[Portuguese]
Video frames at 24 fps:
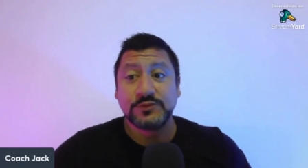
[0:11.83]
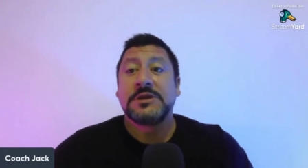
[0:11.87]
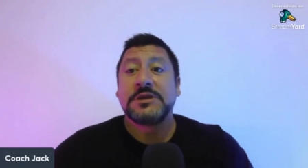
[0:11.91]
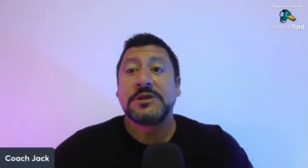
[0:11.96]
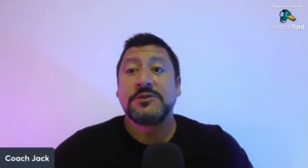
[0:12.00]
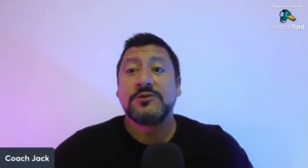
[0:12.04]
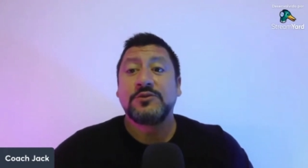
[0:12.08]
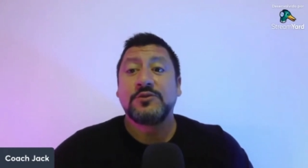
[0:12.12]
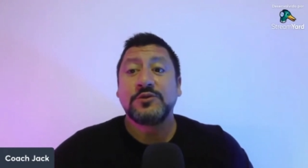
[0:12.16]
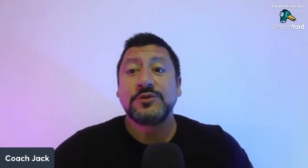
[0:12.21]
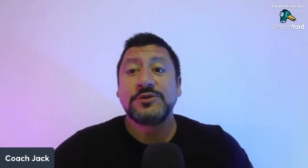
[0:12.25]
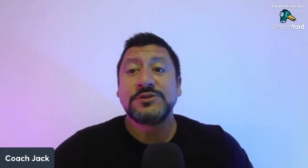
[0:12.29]
E
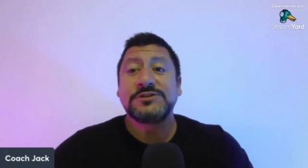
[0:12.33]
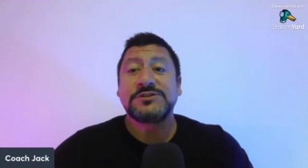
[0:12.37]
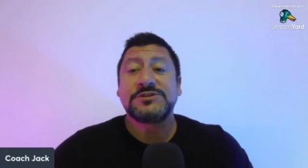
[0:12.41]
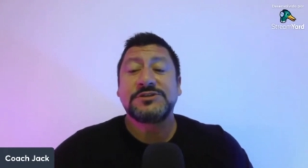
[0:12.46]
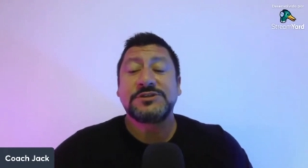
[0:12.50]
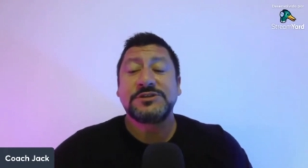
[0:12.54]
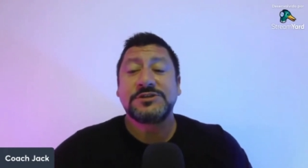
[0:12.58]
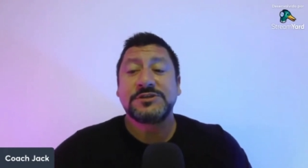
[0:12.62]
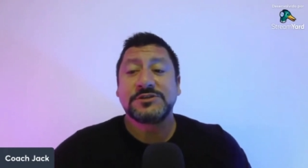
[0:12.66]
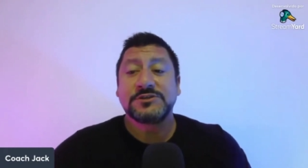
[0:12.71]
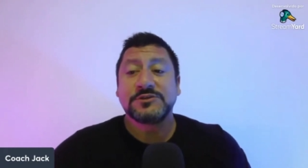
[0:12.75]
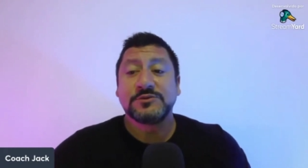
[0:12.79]
dois
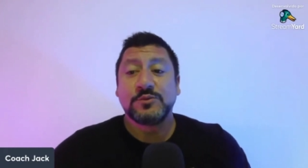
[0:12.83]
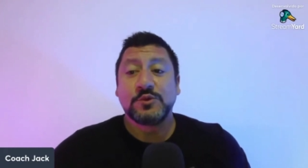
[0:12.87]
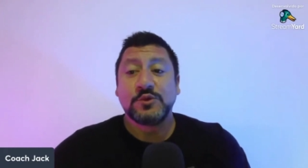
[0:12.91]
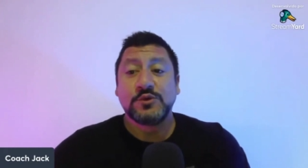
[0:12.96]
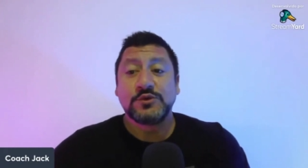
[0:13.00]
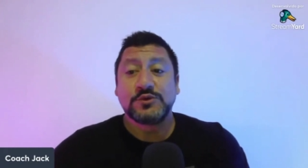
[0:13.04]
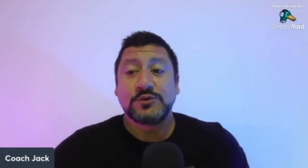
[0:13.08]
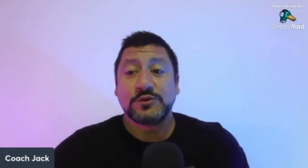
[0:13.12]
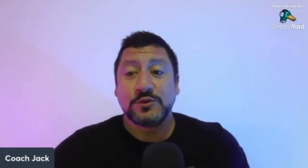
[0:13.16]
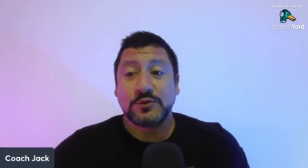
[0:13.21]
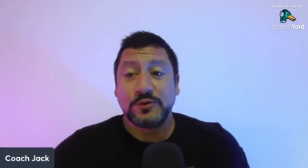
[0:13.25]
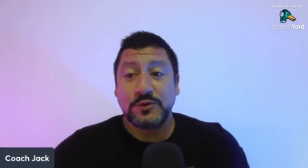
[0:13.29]
dias
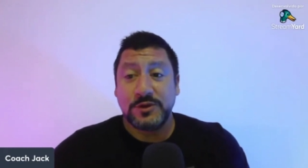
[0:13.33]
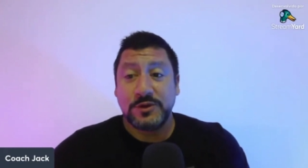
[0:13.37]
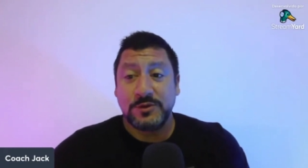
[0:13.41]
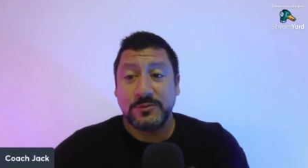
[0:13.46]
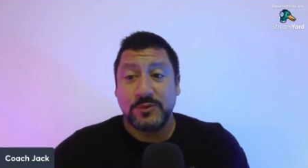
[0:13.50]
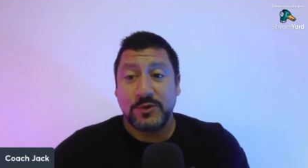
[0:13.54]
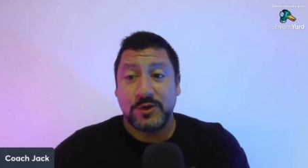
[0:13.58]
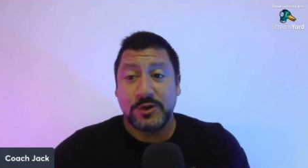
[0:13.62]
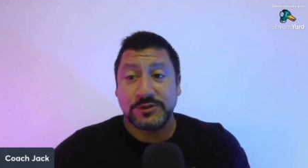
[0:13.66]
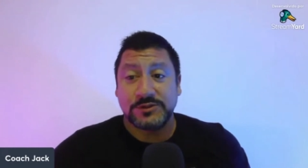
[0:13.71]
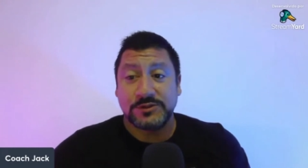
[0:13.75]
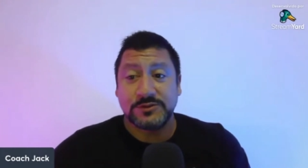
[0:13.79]
mostrou o
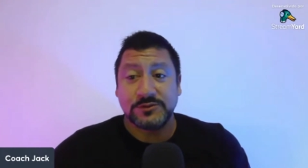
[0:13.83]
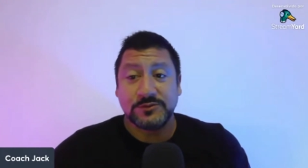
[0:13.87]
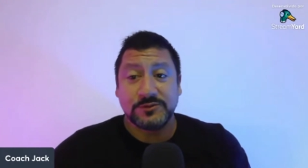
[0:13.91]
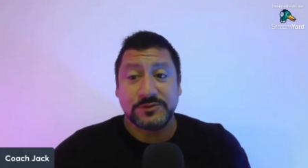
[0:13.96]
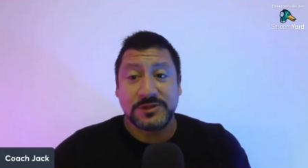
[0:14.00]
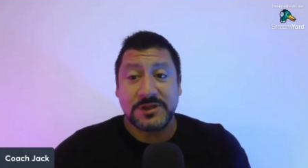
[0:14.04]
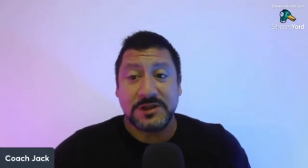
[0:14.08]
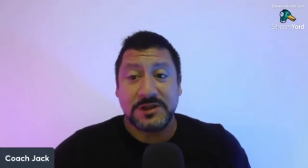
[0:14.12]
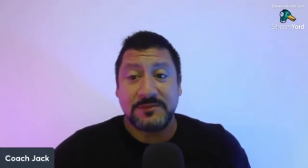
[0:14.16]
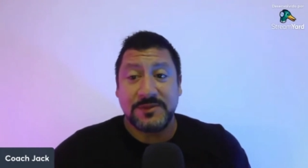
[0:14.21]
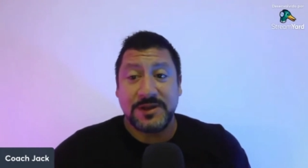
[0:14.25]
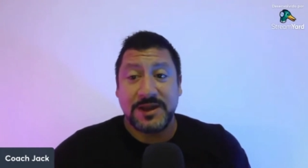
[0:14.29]
rebote no
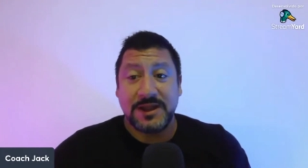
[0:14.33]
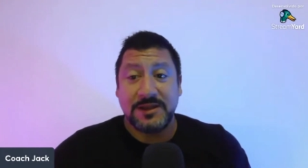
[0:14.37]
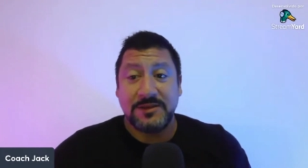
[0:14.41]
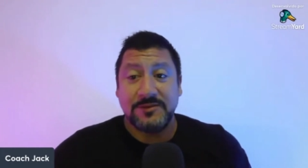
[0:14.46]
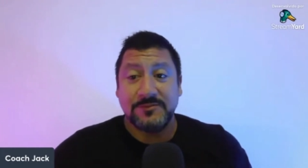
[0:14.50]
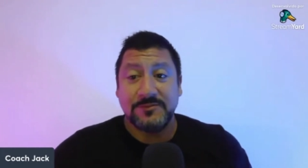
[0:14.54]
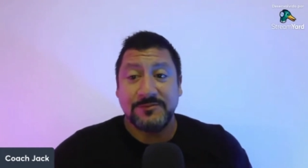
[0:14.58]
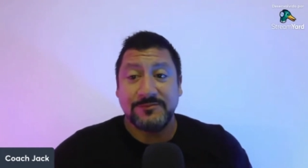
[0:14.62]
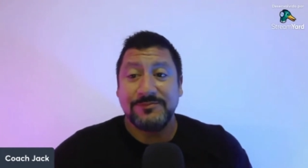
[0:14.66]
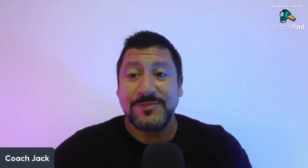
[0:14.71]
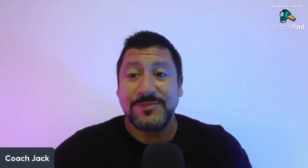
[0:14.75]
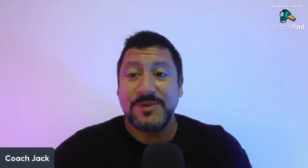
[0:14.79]
trabalho.
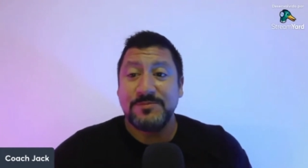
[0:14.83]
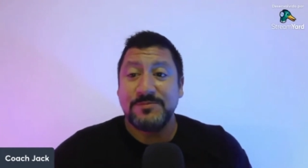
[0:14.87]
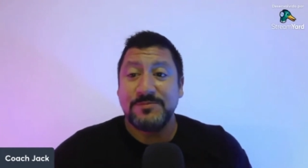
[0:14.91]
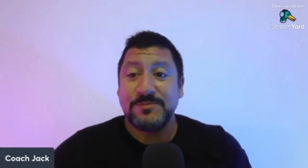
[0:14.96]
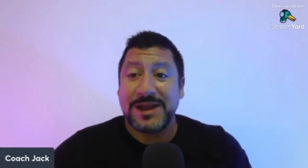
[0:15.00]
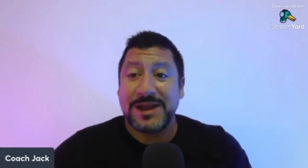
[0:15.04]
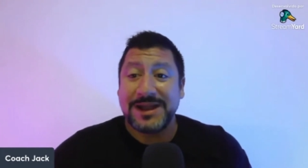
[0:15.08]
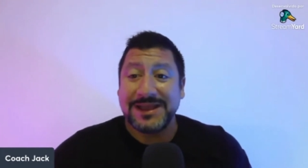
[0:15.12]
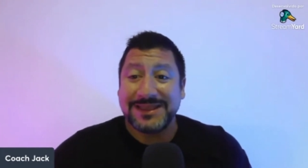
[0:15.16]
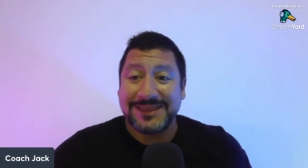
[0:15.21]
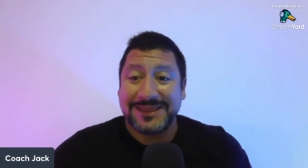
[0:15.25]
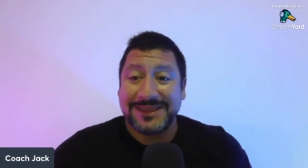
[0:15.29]
Me
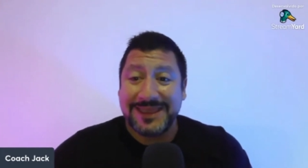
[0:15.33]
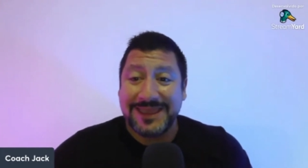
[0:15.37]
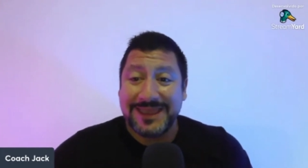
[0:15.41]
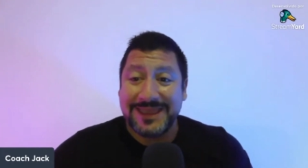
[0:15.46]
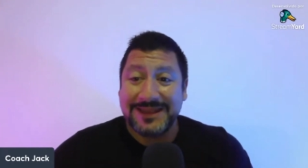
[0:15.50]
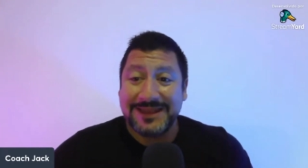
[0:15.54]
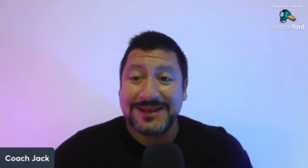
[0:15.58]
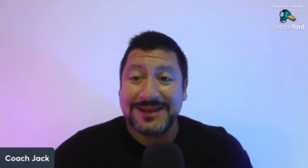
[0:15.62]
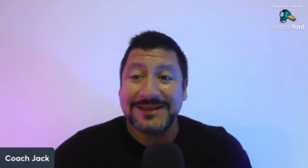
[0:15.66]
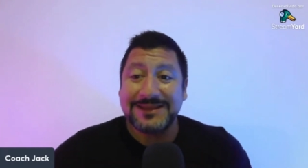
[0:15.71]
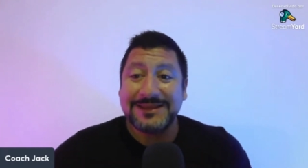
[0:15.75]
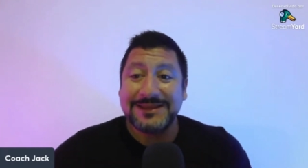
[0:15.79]

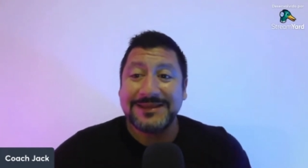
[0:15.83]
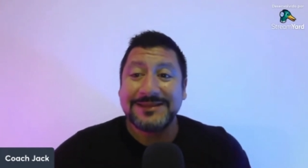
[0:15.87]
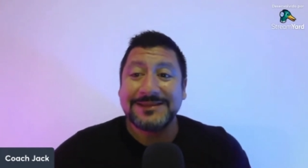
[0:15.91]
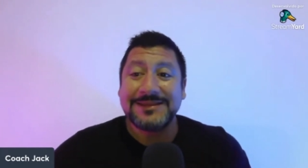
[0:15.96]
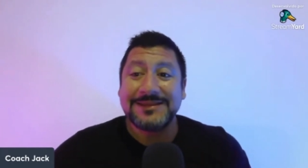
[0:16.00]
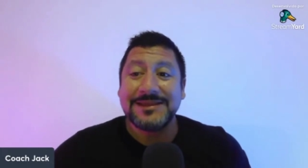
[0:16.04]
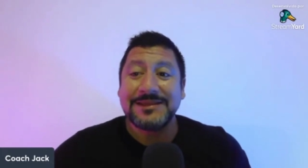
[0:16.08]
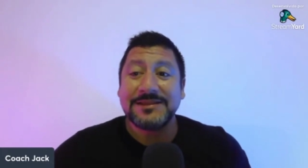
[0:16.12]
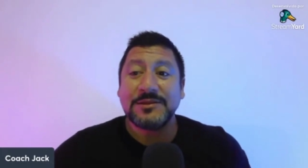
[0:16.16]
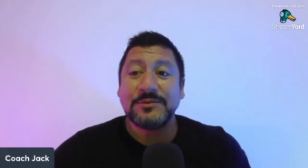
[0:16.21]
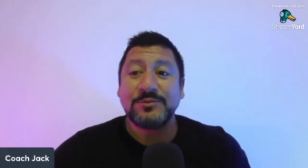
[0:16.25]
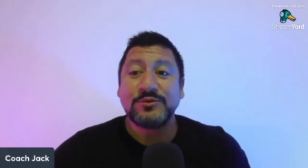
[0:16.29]
paquera e
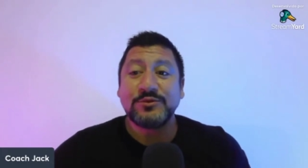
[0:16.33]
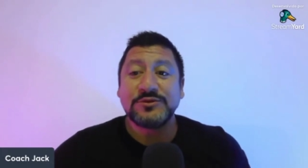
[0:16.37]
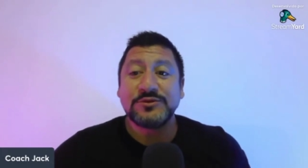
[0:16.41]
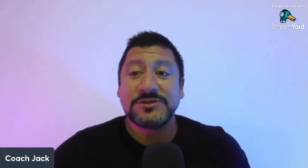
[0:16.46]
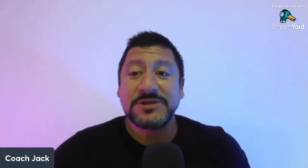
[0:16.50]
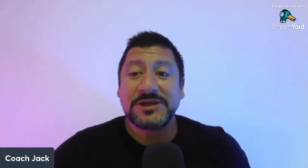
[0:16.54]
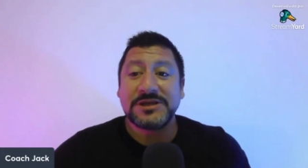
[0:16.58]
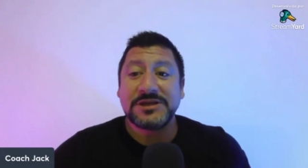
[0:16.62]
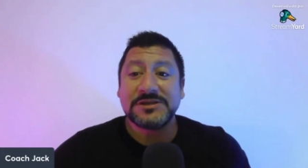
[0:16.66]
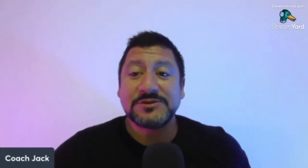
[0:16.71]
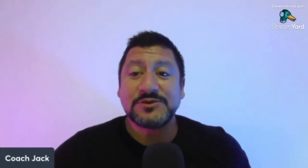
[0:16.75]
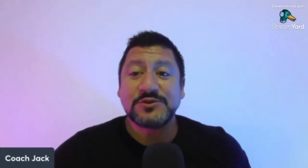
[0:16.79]
tenta
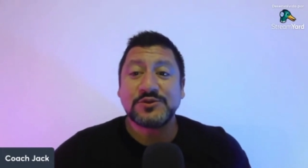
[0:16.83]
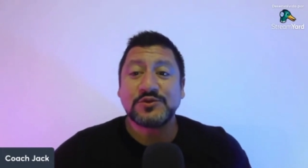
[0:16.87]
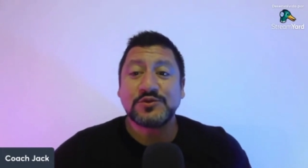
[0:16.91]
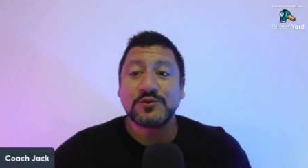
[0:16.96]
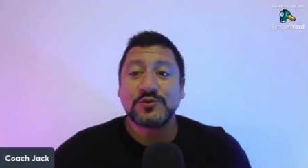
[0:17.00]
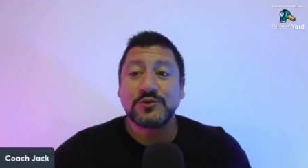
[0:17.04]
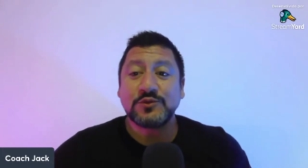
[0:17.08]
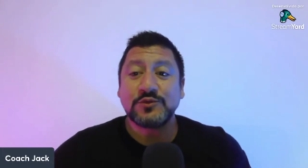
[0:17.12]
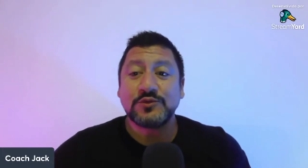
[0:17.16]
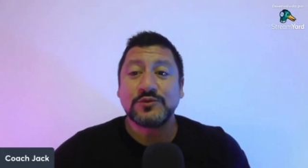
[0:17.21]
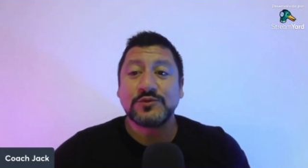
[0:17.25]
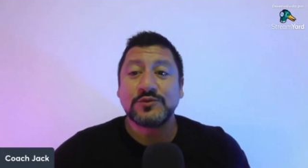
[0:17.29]
puxar
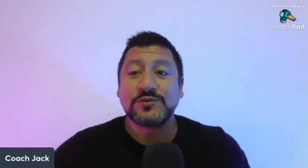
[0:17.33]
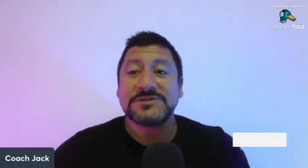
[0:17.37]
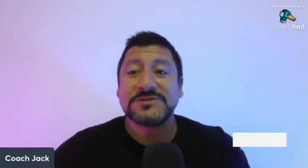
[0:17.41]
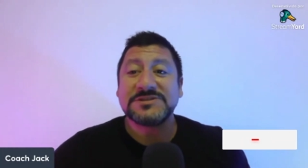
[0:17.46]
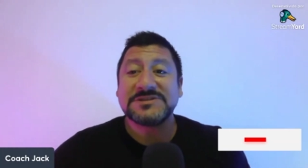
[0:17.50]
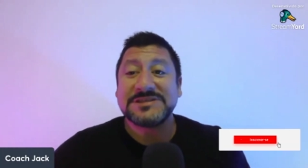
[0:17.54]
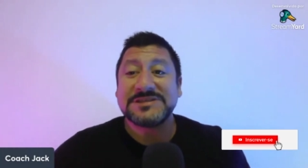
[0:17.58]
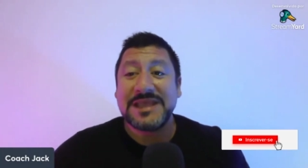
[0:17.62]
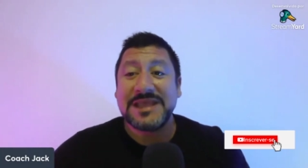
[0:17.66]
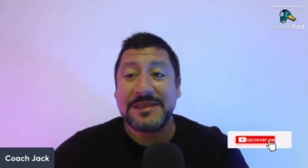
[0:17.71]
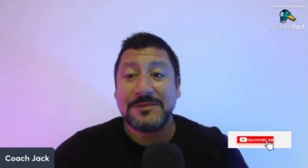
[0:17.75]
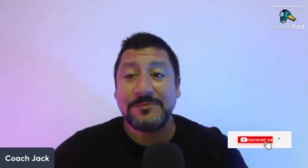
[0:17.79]
assunto
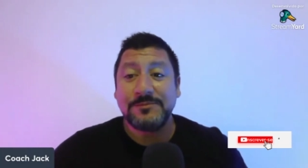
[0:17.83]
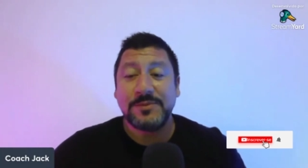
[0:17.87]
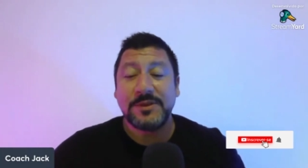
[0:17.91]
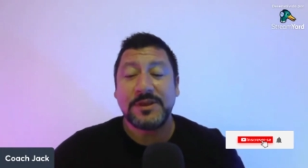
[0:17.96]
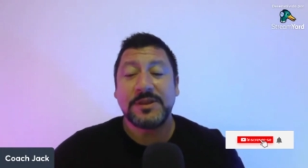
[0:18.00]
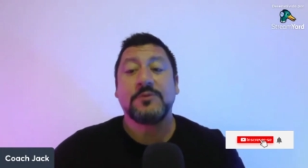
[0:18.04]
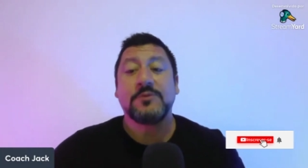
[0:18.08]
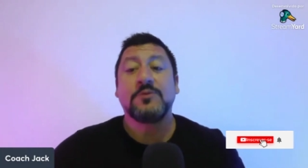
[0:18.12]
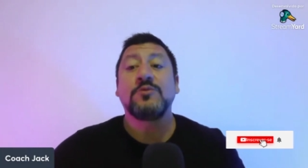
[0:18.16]
sempre.